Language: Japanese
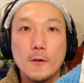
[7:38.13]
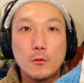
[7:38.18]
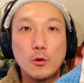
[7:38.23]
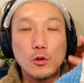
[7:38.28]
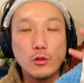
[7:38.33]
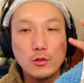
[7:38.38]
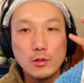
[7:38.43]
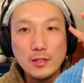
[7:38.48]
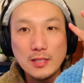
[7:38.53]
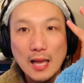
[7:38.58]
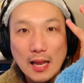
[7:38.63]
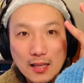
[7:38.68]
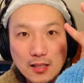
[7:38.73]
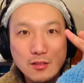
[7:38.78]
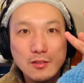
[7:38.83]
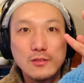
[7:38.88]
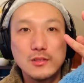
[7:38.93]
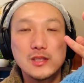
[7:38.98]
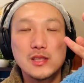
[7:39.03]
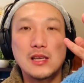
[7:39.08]
本当にやり
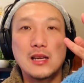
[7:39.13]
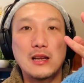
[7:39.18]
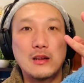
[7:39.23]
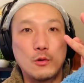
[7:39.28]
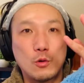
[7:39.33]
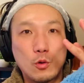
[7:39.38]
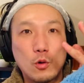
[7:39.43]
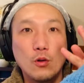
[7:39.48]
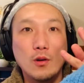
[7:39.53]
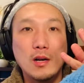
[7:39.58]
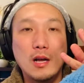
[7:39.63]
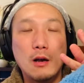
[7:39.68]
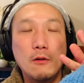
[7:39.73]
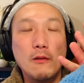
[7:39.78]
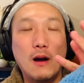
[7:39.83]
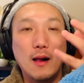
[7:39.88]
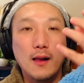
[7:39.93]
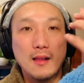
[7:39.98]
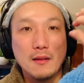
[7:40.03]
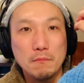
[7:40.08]
抜く力の根幹
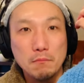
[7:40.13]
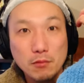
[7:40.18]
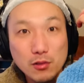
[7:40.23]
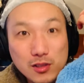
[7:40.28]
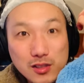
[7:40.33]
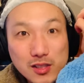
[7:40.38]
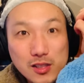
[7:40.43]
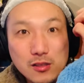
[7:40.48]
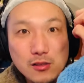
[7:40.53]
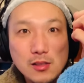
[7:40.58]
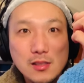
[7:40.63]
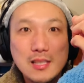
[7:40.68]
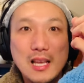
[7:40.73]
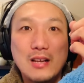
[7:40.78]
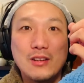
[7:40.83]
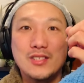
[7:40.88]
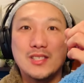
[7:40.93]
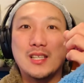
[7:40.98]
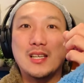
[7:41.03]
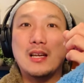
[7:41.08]
は、夢中にな
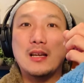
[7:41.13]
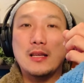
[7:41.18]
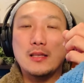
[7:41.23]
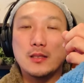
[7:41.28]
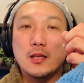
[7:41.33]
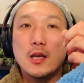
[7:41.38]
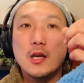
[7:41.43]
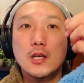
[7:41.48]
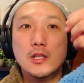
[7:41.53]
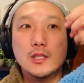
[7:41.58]
る力です。